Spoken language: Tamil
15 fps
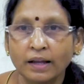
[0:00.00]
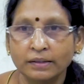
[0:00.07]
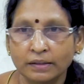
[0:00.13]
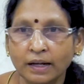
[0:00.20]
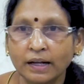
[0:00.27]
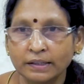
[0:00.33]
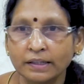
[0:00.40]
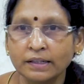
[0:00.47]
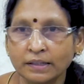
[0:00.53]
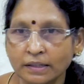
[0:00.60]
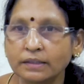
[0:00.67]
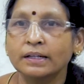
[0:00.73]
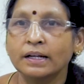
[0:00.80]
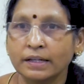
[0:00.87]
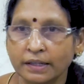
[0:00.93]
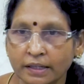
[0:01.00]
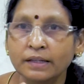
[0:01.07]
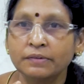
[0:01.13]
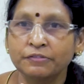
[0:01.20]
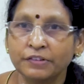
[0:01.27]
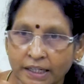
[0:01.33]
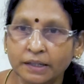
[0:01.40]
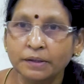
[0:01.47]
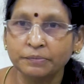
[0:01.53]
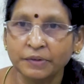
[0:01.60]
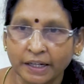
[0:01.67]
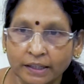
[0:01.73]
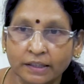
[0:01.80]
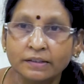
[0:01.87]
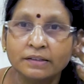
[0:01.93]
அதுக்காக தான் நான் இந்த விளக்கம்
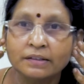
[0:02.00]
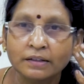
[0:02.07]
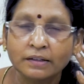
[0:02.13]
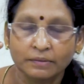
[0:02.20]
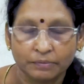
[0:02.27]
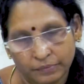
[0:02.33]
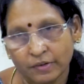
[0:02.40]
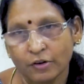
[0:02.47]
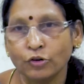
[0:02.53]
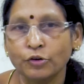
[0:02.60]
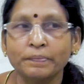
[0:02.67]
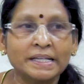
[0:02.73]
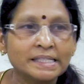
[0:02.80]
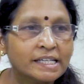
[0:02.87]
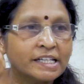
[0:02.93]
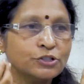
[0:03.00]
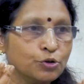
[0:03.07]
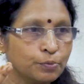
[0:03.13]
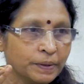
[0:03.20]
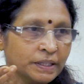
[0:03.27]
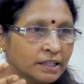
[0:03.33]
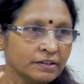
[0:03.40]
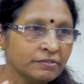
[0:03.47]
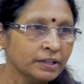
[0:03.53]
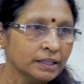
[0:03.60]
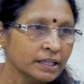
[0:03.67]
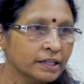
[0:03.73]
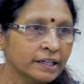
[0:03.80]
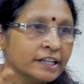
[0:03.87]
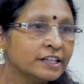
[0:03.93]
எனக்கு ஒரு மெசேஜ் ரூபத்தில்
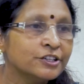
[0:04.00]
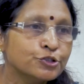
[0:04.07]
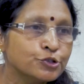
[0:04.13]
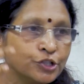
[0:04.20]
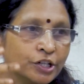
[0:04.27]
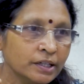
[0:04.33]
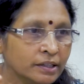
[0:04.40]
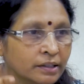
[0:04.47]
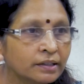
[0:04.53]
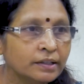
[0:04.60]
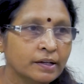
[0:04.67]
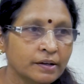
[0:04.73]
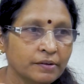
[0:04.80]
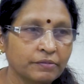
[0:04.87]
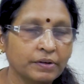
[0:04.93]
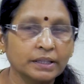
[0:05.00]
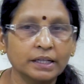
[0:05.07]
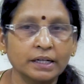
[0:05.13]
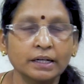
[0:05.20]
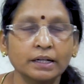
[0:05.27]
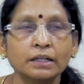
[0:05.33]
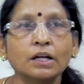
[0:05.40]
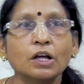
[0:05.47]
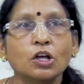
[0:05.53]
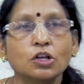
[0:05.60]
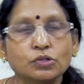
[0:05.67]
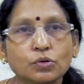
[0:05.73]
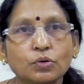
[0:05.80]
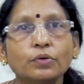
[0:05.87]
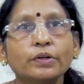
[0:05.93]
வந்திருக்கு இன்ட்யூஷனில் வந்திருக்கு
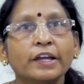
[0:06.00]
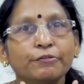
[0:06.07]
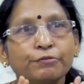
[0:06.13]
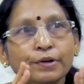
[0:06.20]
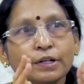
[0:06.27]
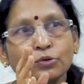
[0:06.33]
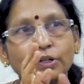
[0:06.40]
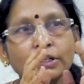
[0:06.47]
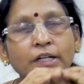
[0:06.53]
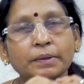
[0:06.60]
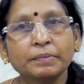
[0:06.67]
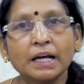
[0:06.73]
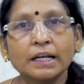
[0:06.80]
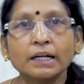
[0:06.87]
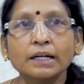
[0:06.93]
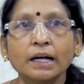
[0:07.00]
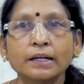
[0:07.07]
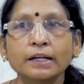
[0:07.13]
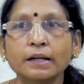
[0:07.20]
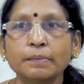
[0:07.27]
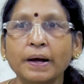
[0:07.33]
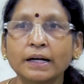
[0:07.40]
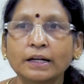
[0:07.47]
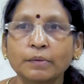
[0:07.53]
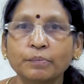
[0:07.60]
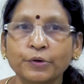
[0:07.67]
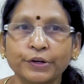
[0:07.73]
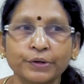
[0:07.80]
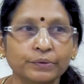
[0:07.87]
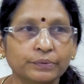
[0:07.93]
ஸோ எவ்வளோ தூரம் நம்மளால் கண்ணில் பார்க்க
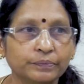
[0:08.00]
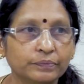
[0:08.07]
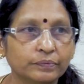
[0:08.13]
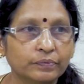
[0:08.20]
முடியும்